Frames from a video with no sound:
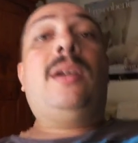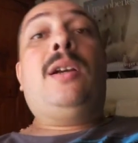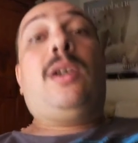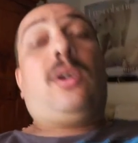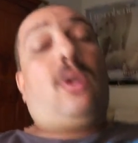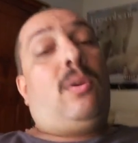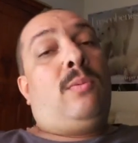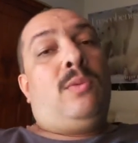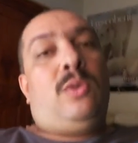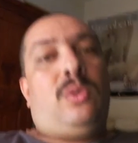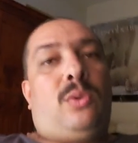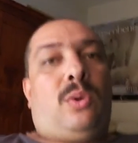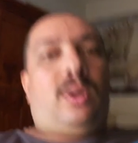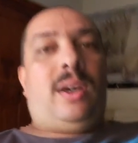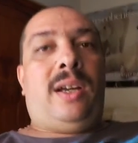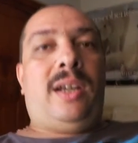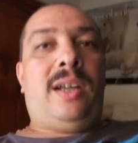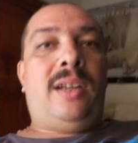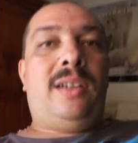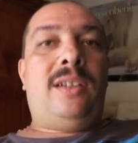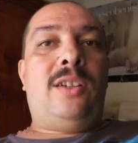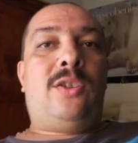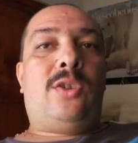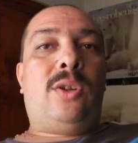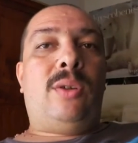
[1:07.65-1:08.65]

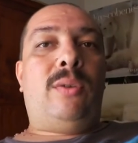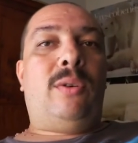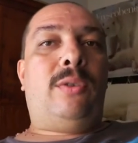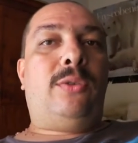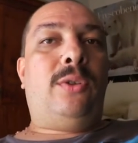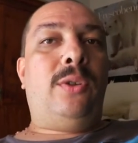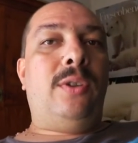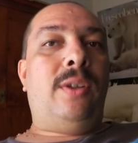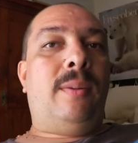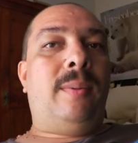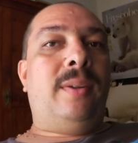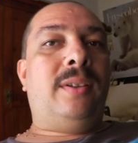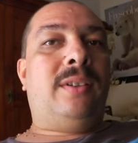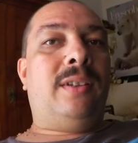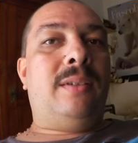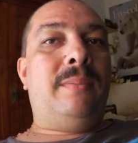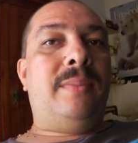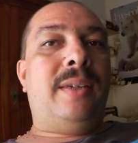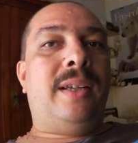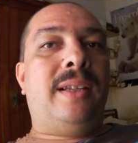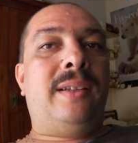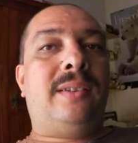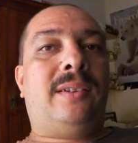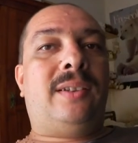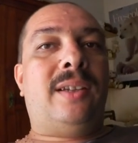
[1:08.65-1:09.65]
Comunque, dicevo,
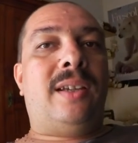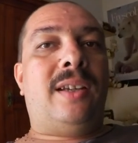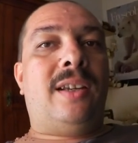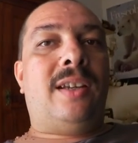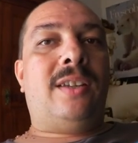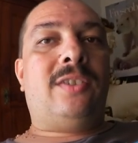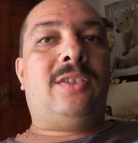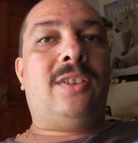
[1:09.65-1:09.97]
fondamentalmente,